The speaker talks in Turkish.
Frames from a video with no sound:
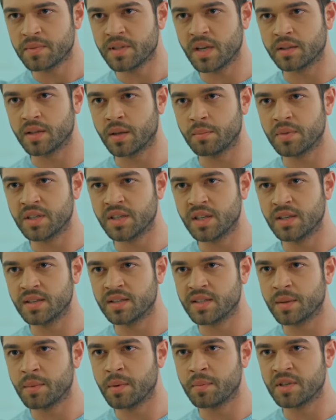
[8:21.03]
benim senden bir
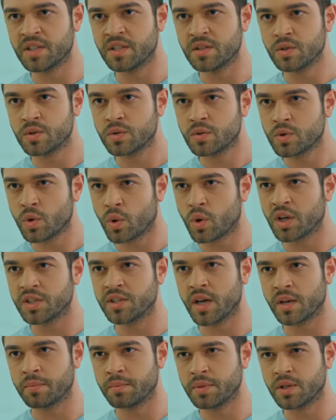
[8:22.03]
şey istemem için
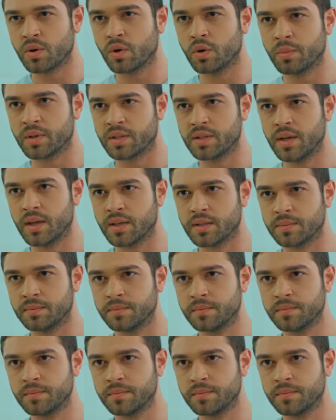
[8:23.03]
çok acayip bir şey olması